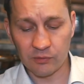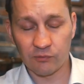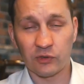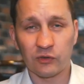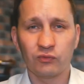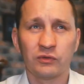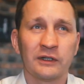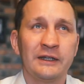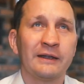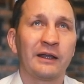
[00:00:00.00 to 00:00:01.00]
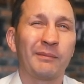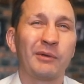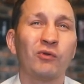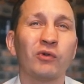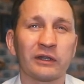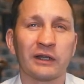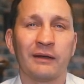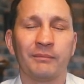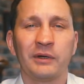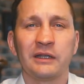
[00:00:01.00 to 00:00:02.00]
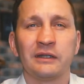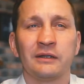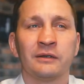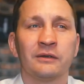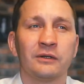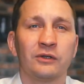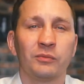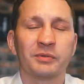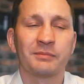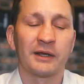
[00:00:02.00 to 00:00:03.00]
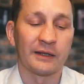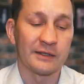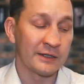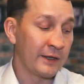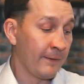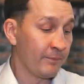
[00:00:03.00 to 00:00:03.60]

и вот оттуда как бы корни компании Лопес э, Маранес.